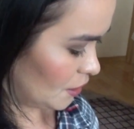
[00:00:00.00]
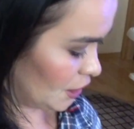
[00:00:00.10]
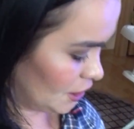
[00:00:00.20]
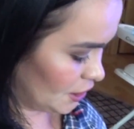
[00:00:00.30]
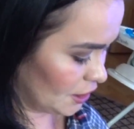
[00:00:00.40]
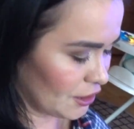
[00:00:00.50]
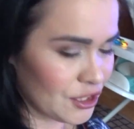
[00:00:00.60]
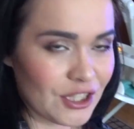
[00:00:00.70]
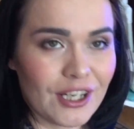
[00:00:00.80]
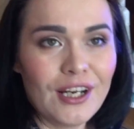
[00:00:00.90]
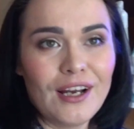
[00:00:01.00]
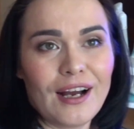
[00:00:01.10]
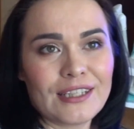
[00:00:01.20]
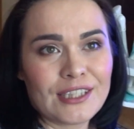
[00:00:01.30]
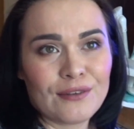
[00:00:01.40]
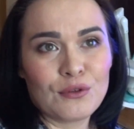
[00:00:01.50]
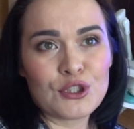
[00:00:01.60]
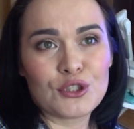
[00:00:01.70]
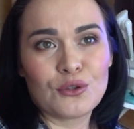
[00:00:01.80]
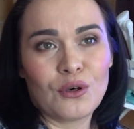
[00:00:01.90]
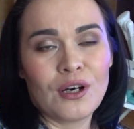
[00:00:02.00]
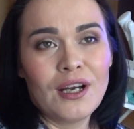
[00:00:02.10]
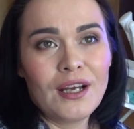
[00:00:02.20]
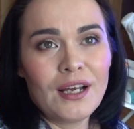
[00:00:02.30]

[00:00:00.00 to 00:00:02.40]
Кристиночка, от того, что...